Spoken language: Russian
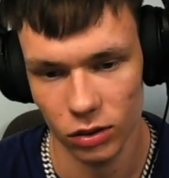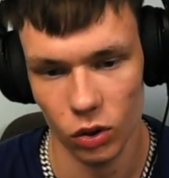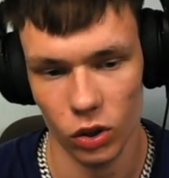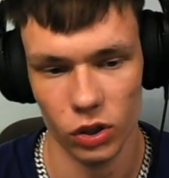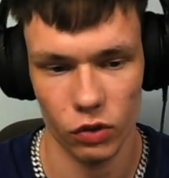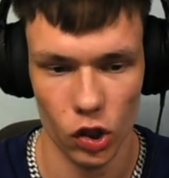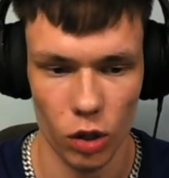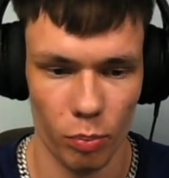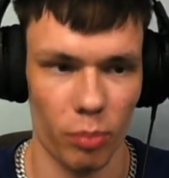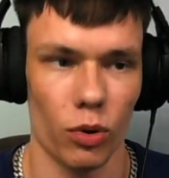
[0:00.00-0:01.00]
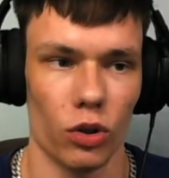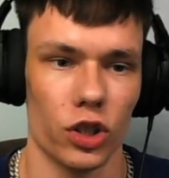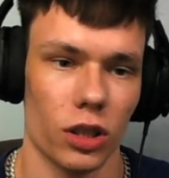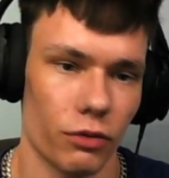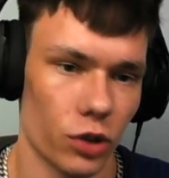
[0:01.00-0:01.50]
То есть все по
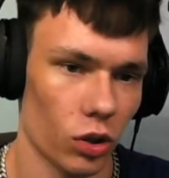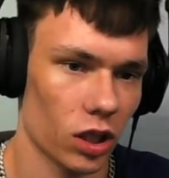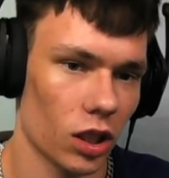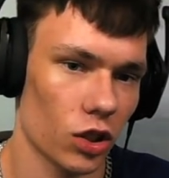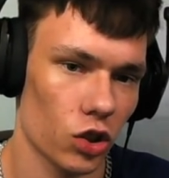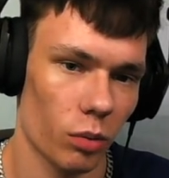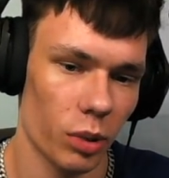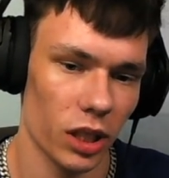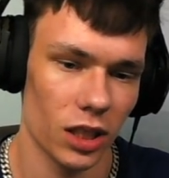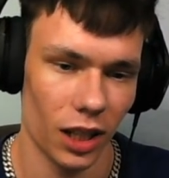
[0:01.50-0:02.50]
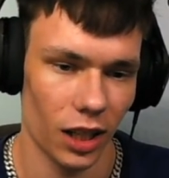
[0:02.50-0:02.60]
полочкам, все как должно быть.